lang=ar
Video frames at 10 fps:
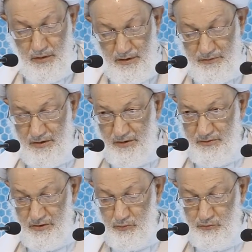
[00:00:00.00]

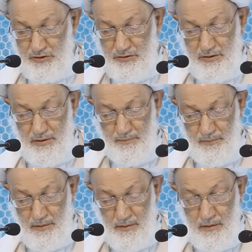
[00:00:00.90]
والأساسي جدا
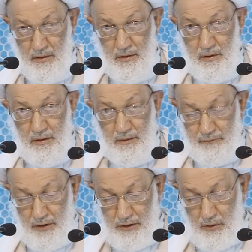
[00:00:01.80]

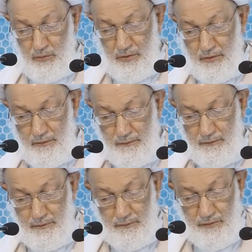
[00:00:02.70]
فإن يكن,
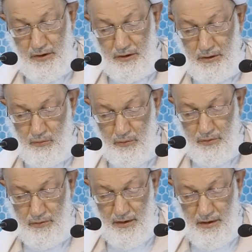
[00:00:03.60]
فإن
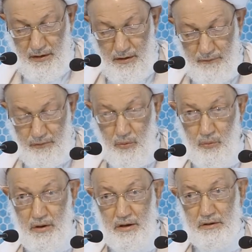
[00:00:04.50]
يكن ذلك
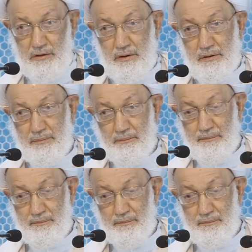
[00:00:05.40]
فهو خير